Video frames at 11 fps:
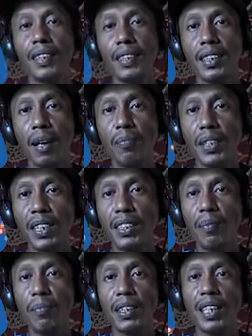Tapi
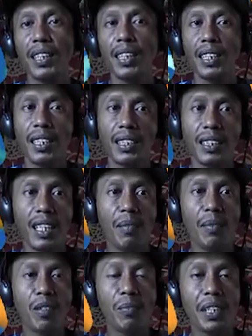sampai saat ini saya
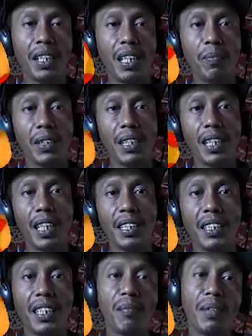belum mendengar pengiklan yang
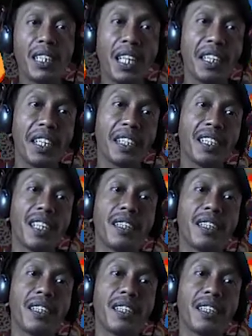dikembalikan dananya.